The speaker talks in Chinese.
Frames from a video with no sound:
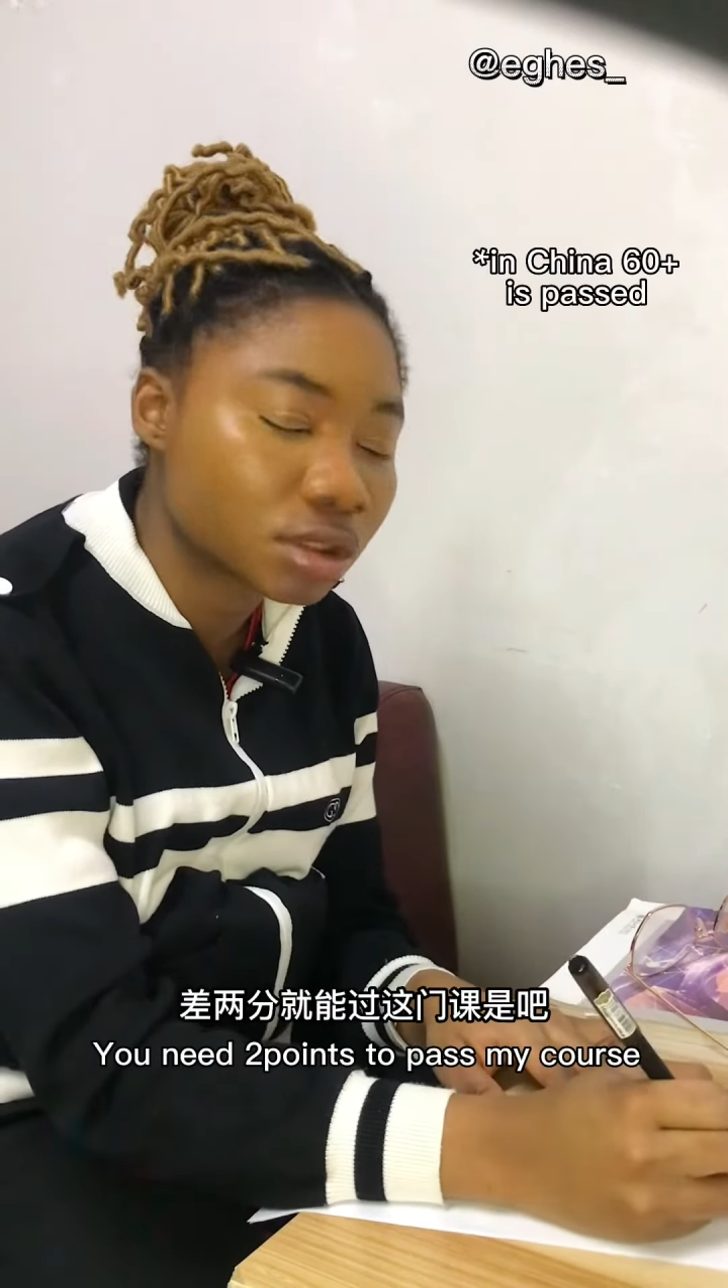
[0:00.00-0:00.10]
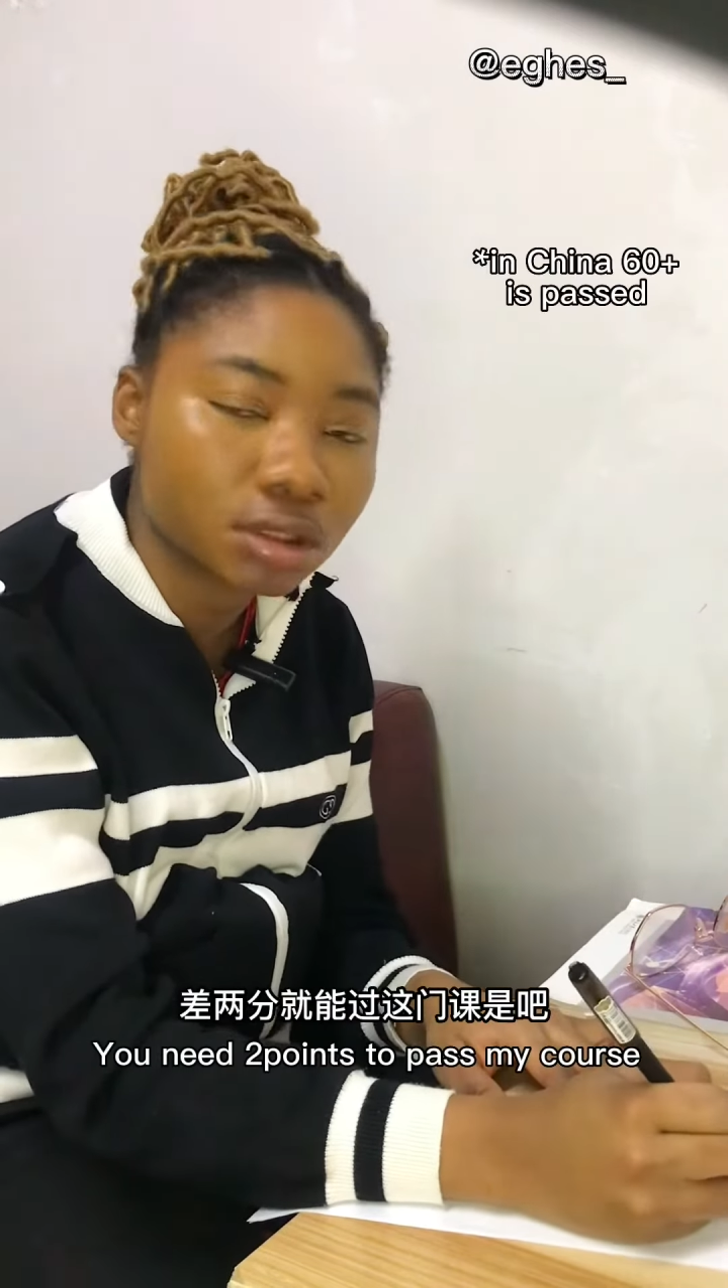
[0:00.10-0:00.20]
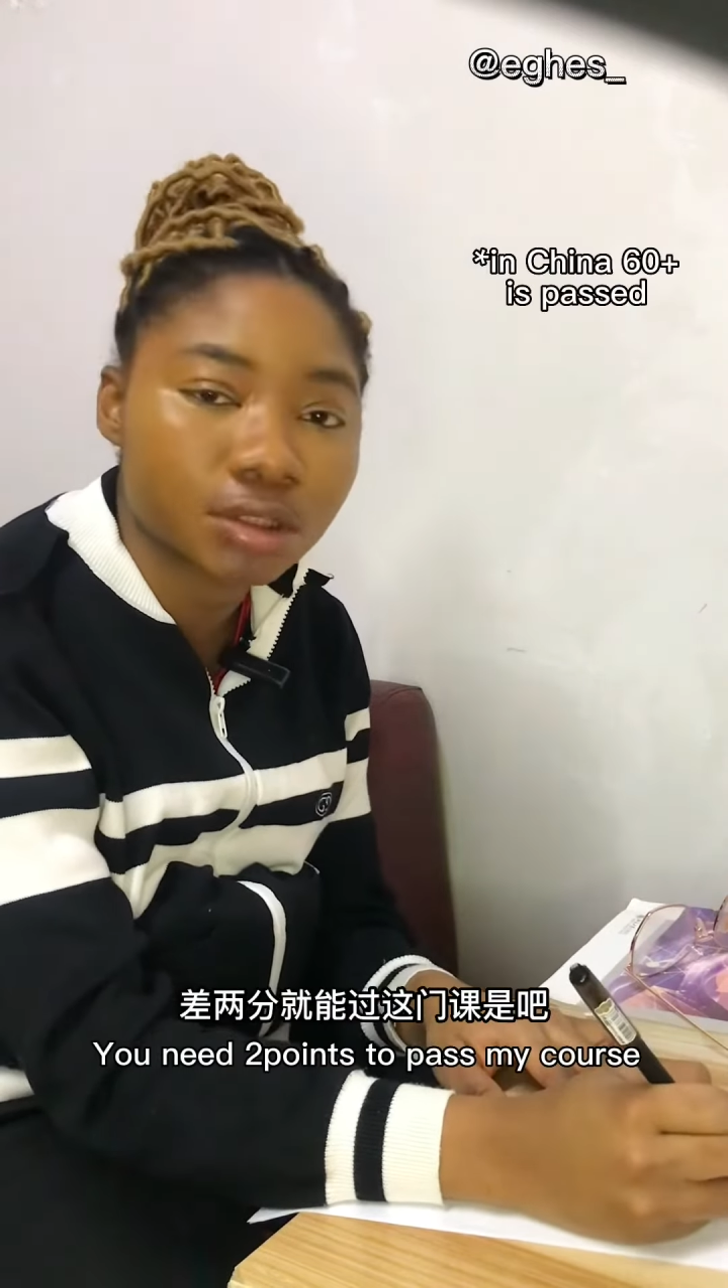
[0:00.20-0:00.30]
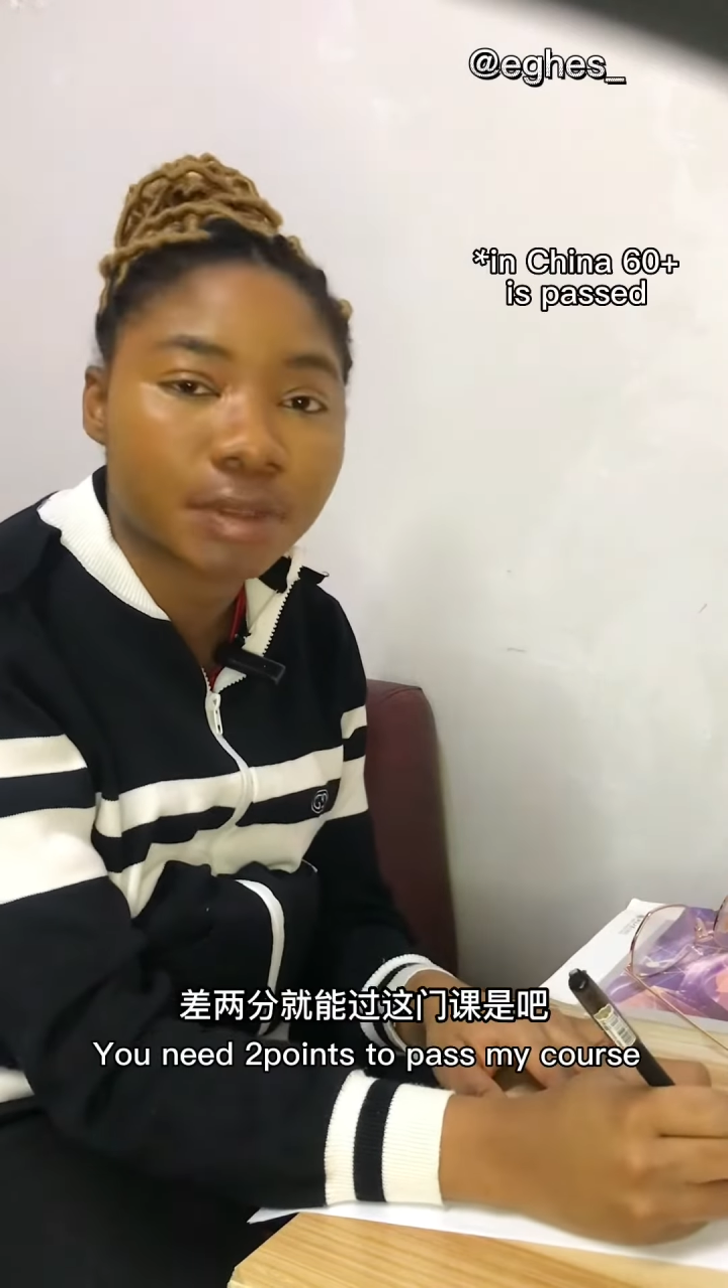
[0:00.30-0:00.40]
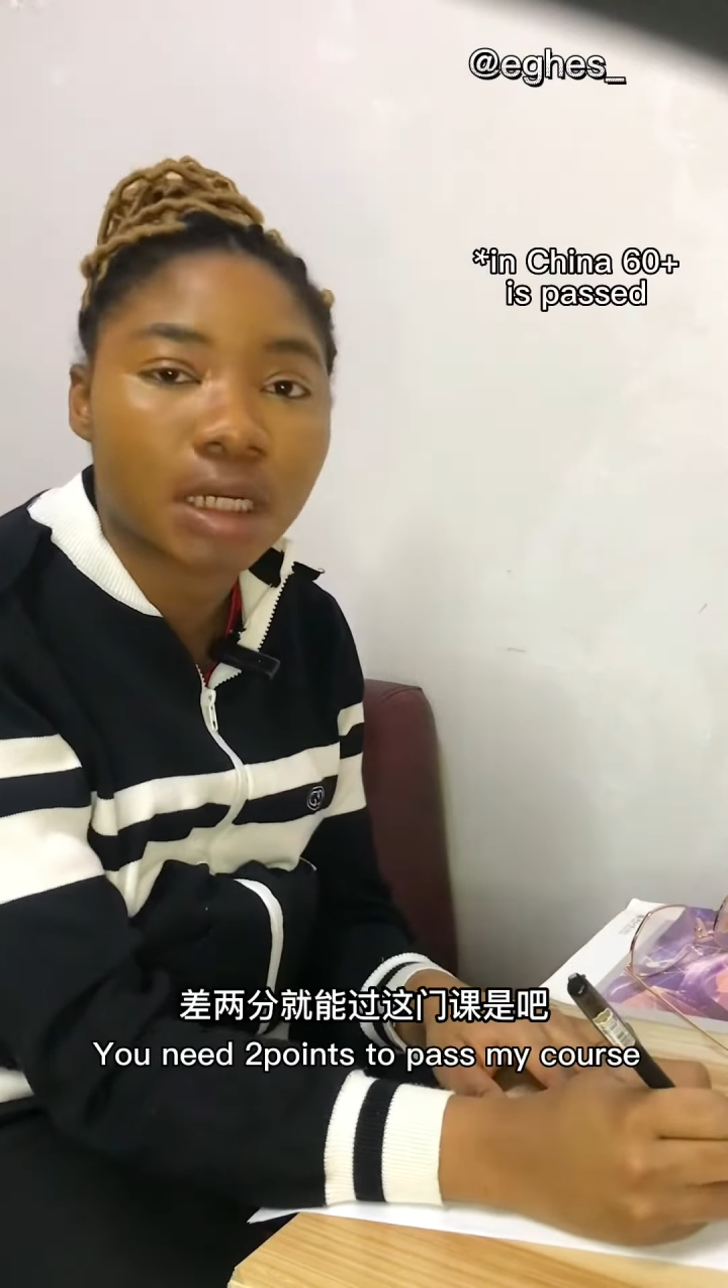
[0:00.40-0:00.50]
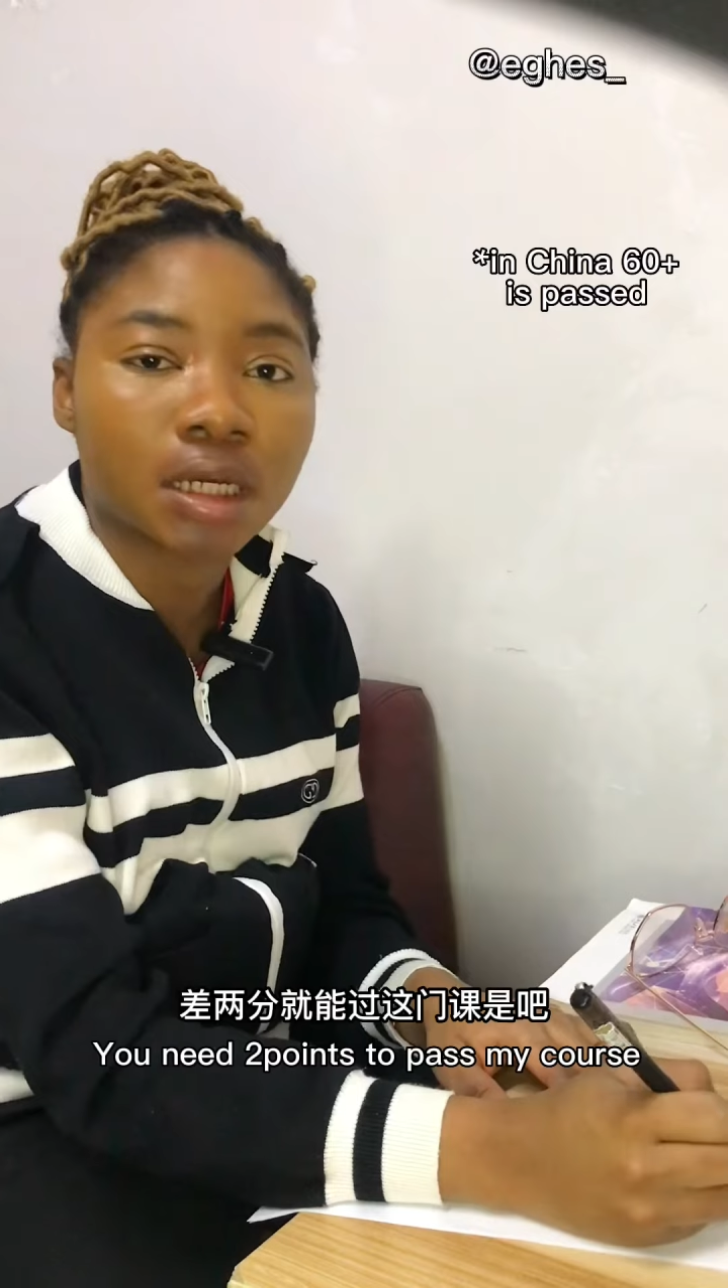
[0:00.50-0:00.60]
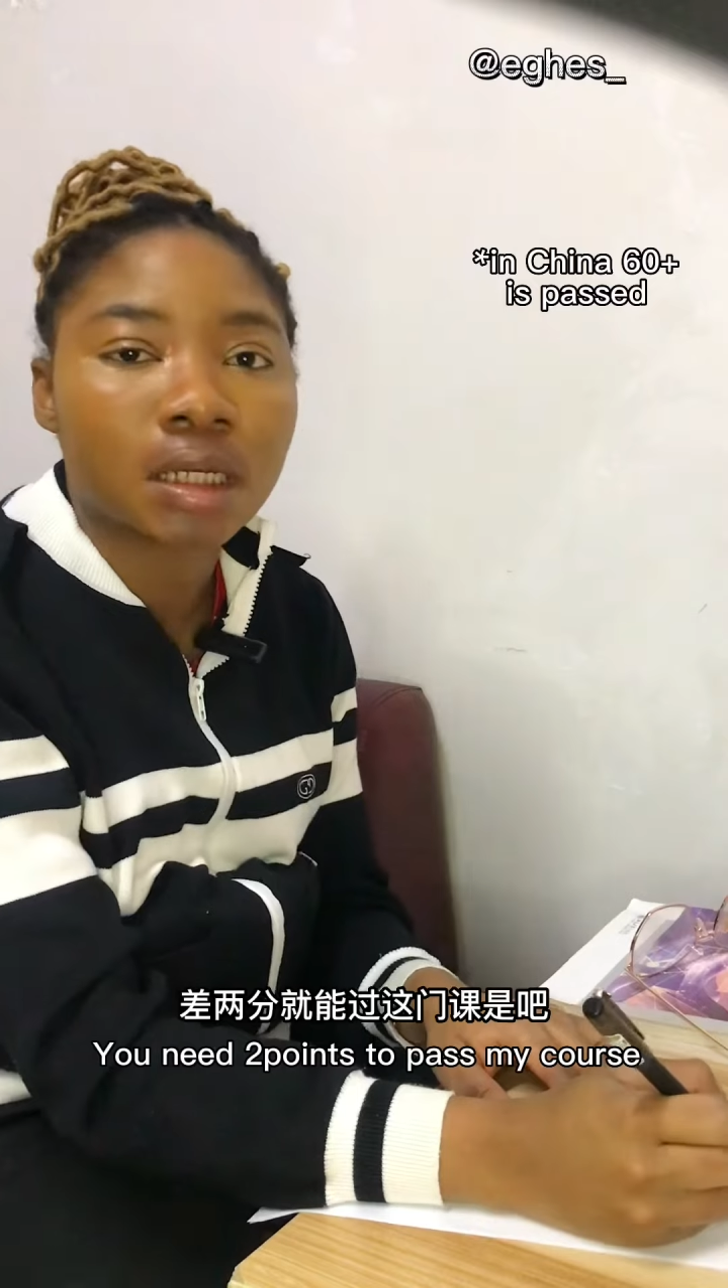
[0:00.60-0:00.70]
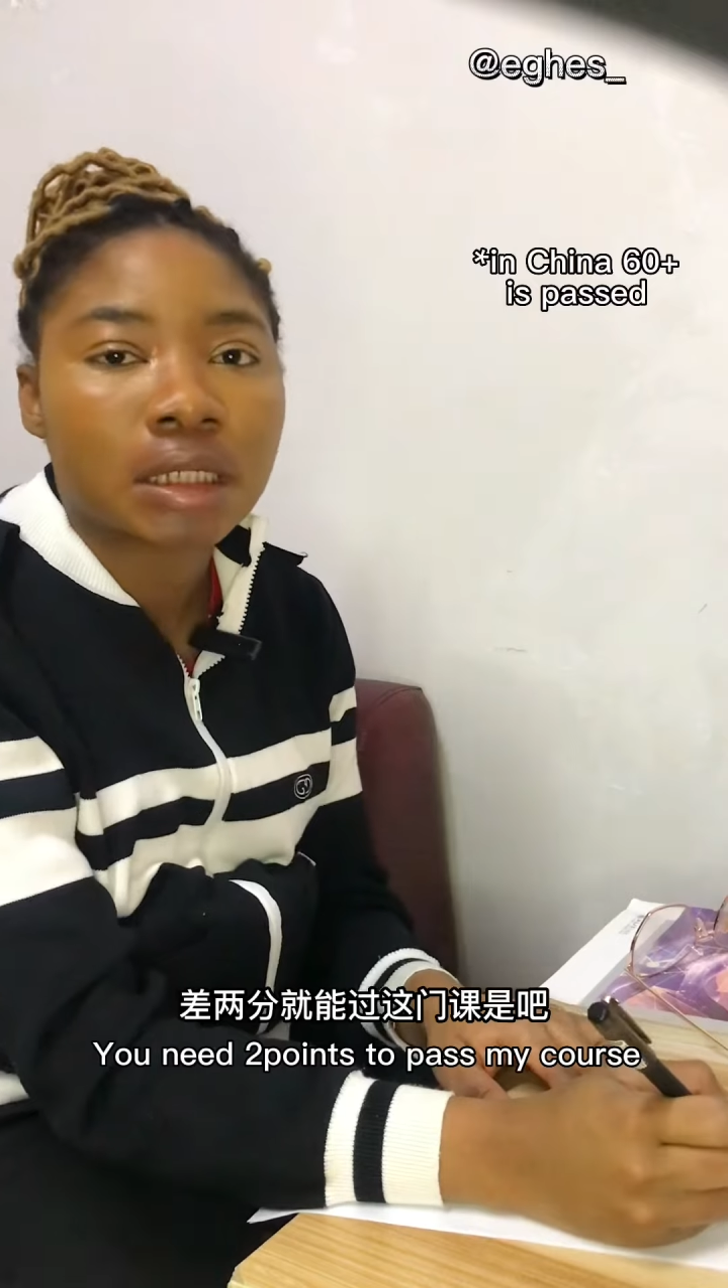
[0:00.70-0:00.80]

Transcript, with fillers: 课，是吧？